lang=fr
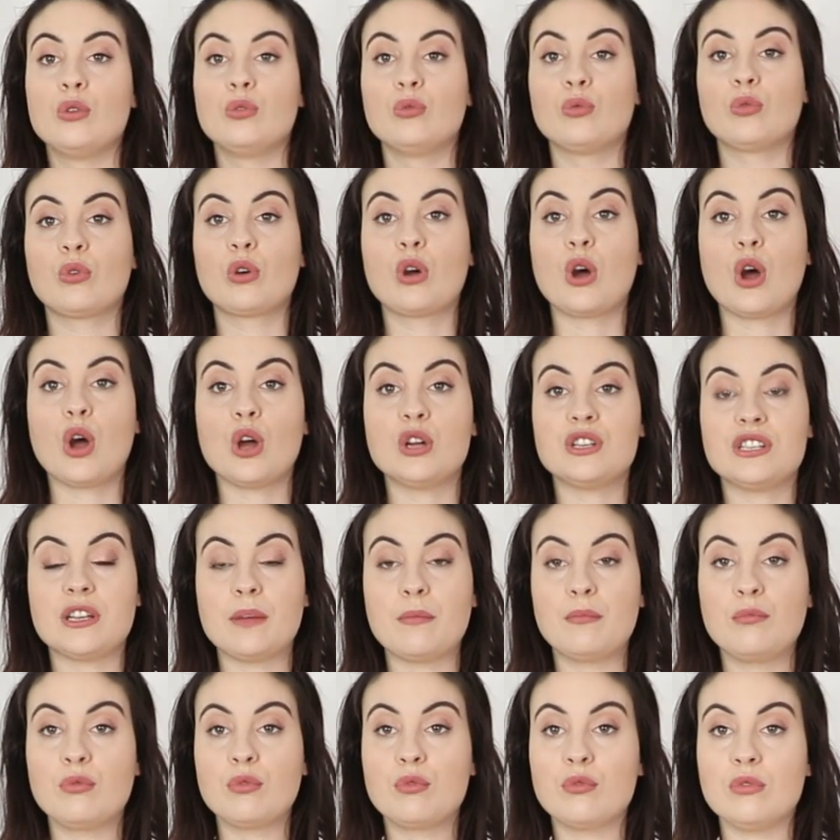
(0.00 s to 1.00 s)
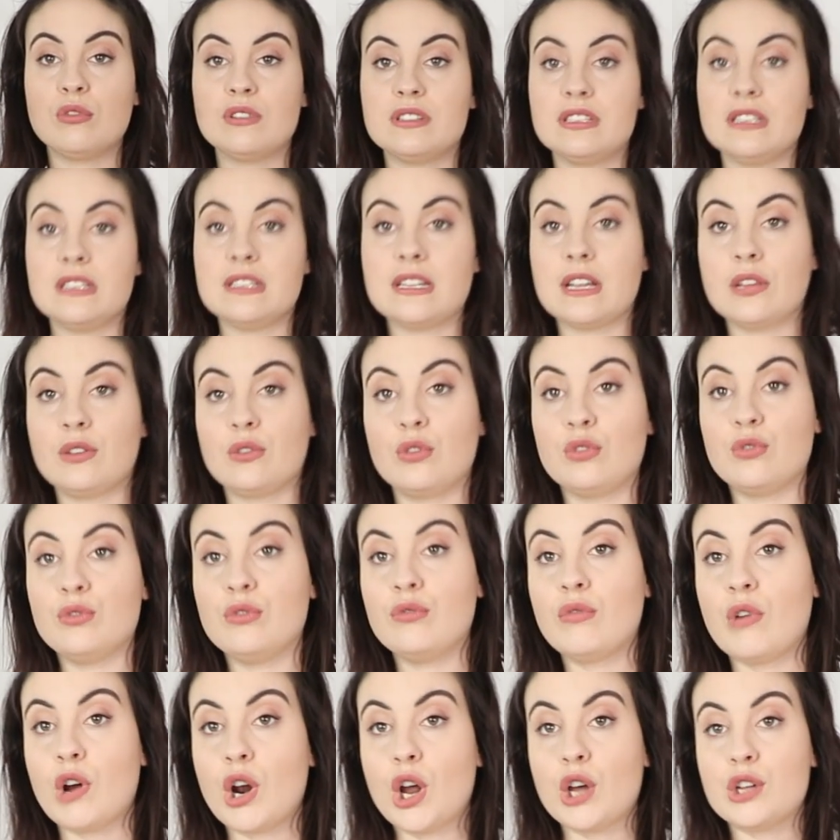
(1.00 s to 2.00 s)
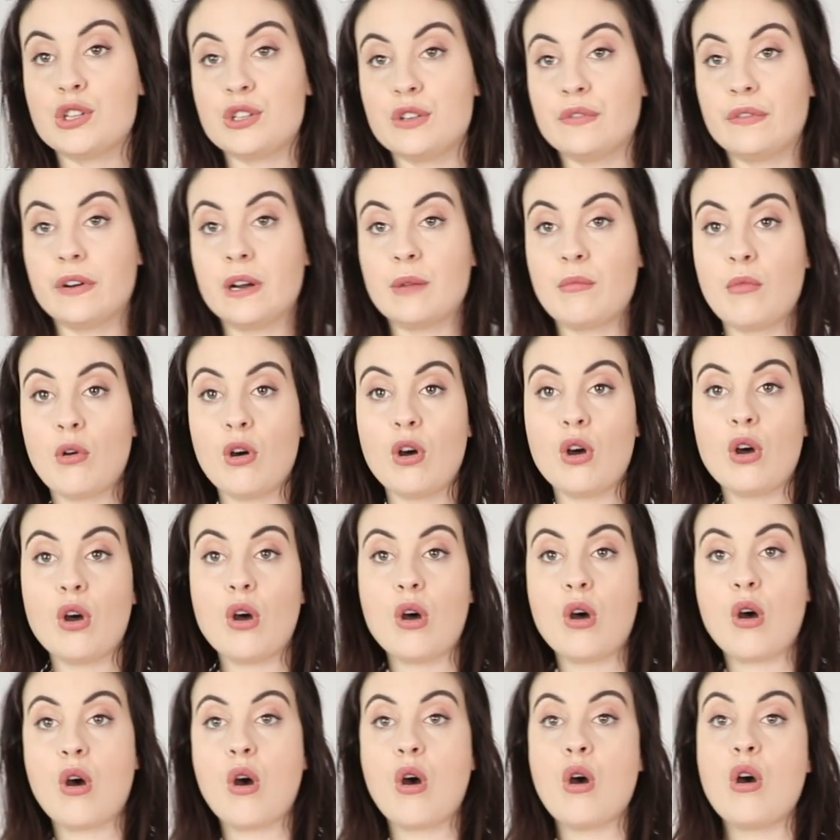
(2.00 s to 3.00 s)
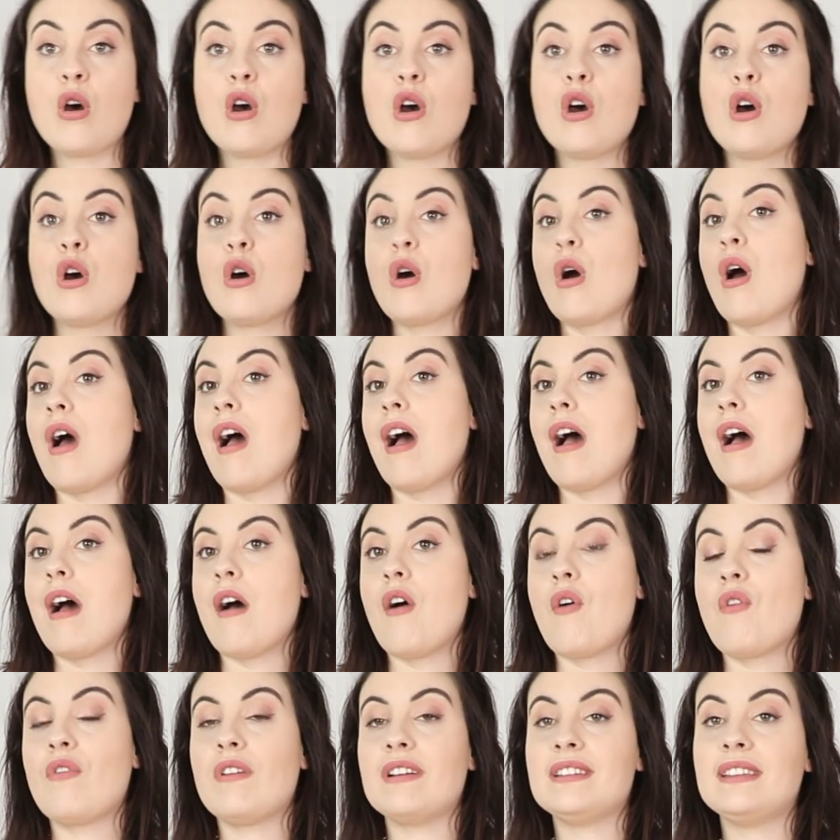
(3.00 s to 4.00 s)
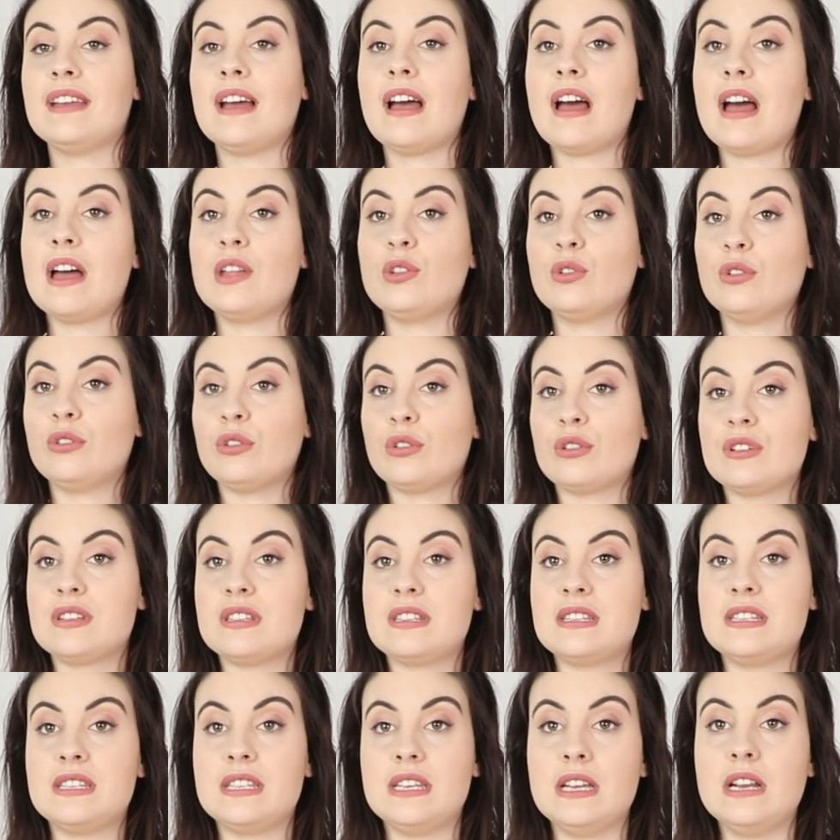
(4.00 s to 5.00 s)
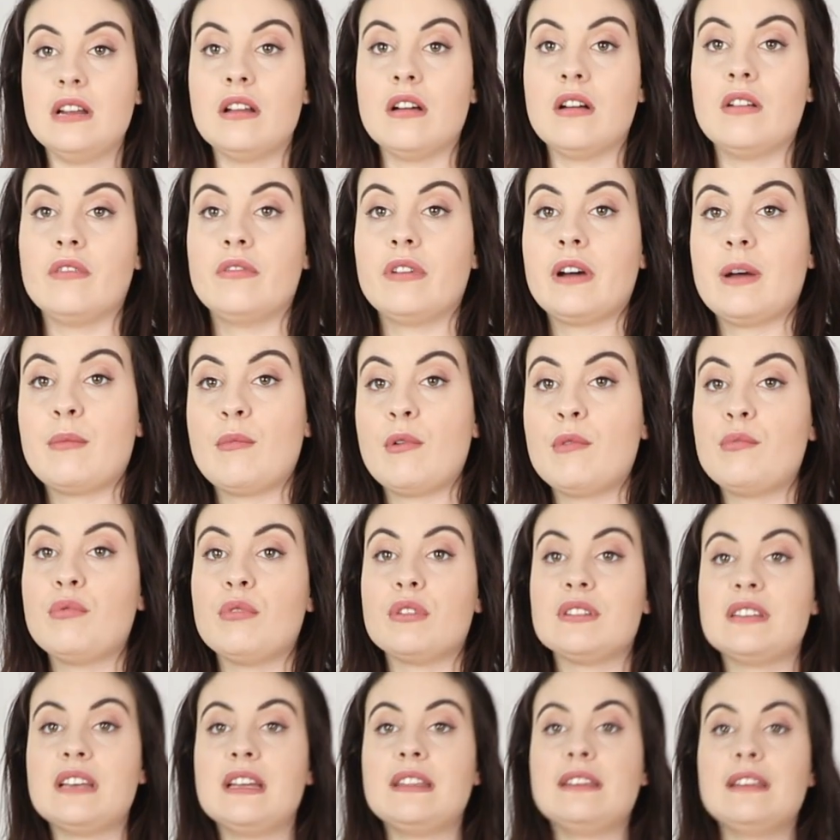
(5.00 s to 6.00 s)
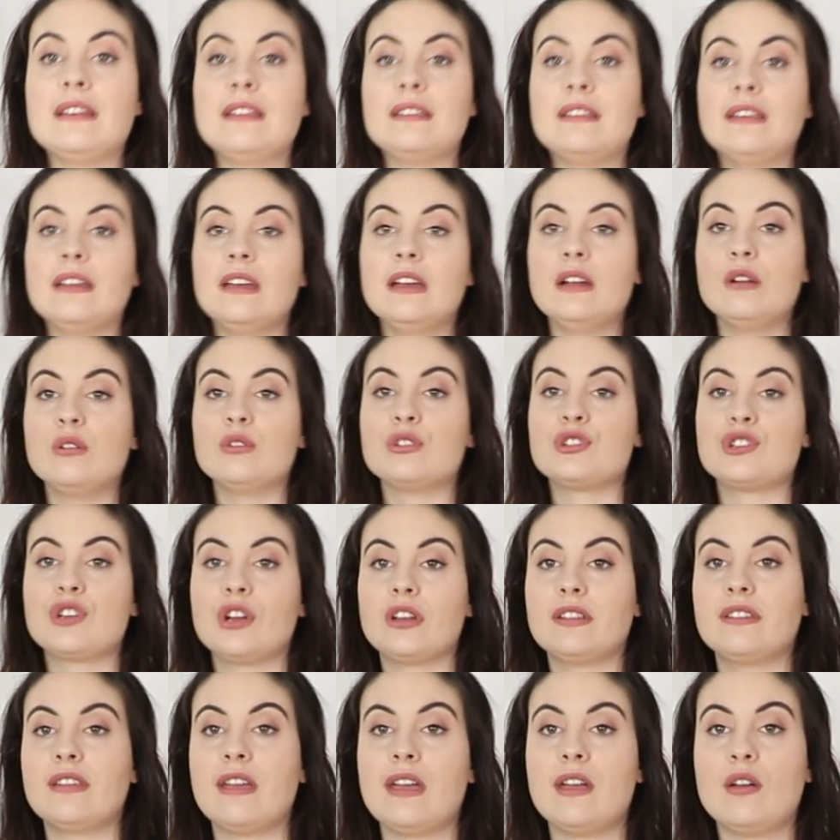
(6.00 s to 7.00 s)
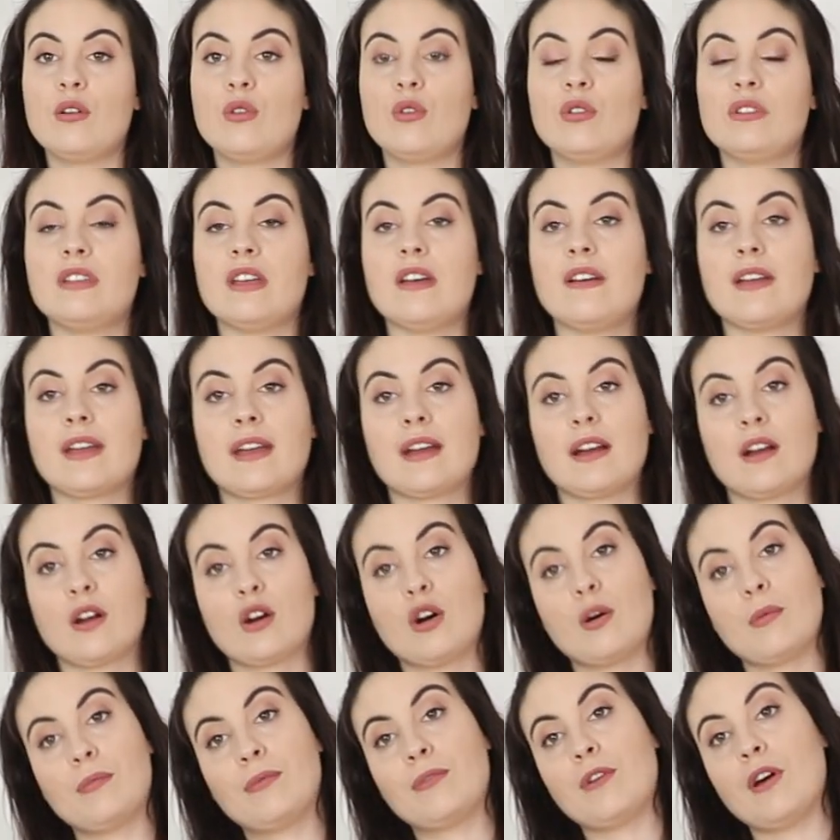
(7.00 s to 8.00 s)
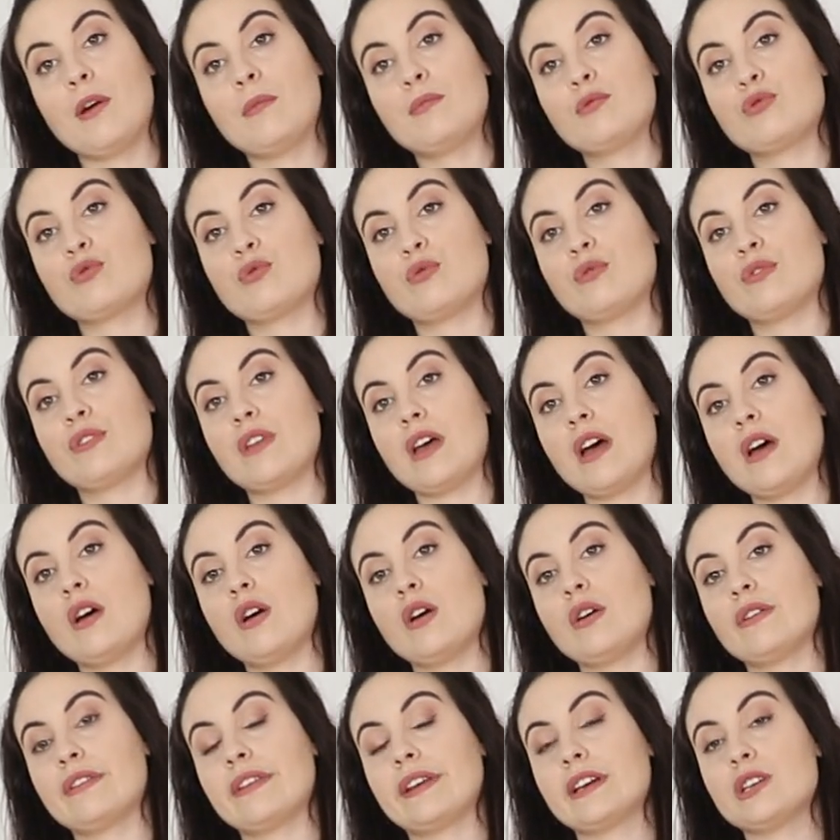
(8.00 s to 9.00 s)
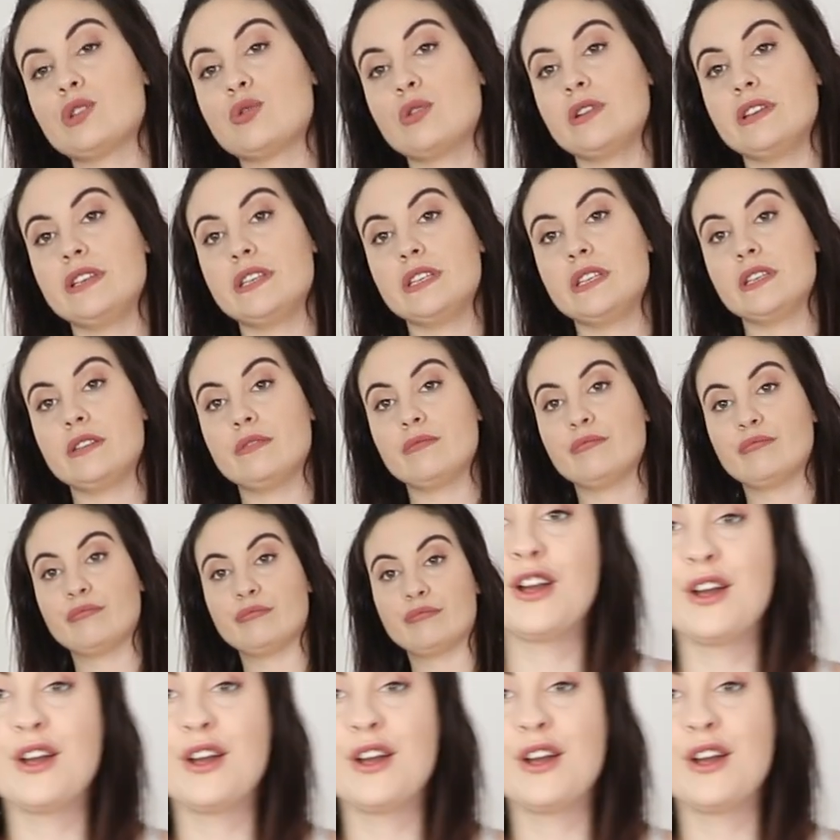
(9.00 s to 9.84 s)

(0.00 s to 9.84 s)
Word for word: Donc euh, j'aime beaucoup aussi cette tenue, voilà, c'est vraiment... Euh, on va dire un autre style, vraiment pour cet été, le short taille haute avec un crop top, je trouve ça très joli.